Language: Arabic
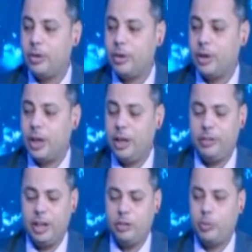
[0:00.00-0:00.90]
كيس
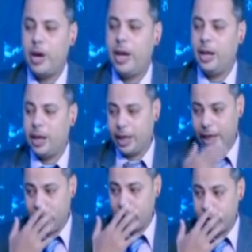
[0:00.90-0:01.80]
إلس والا يعني
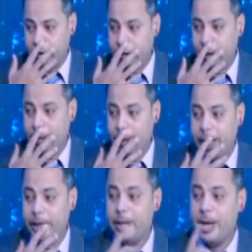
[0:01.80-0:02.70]
لو الشرط
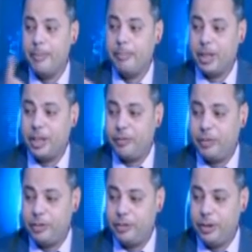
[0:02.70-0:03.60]
الاولاني ما
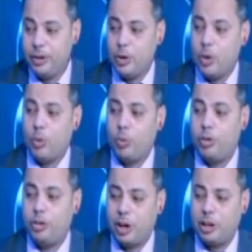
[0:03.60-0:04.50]
تنفذش
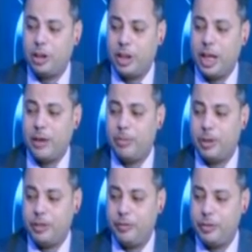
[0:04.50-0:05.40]
والشرط الثاني كمان ما
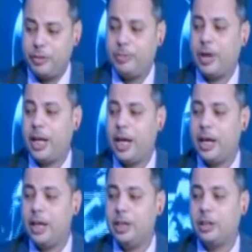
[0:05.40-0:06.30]
تنفذش معناها
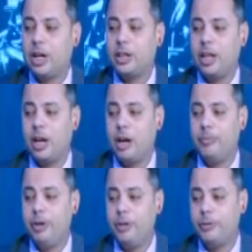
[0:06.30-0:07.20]
ان درجه الحراره
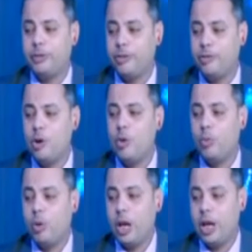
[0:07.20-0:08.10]
مش بصفر
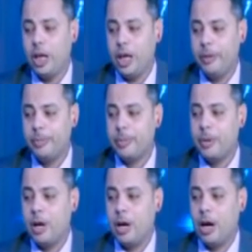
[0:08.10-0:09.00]
ولا هي ايه
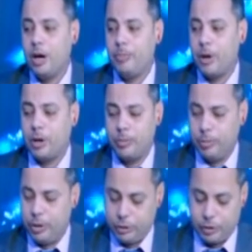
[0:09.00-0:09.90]
اكبر من
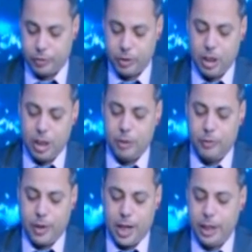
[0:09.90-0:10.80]
الصفر يبقى في
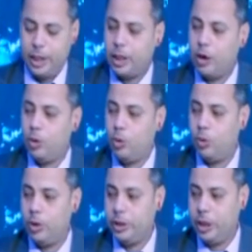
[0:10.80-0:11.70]
الحاله ديت هقول له
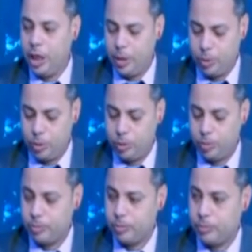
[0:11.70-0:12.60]
ان ليبل
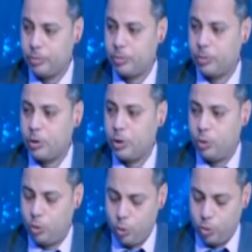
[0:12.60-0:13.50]
2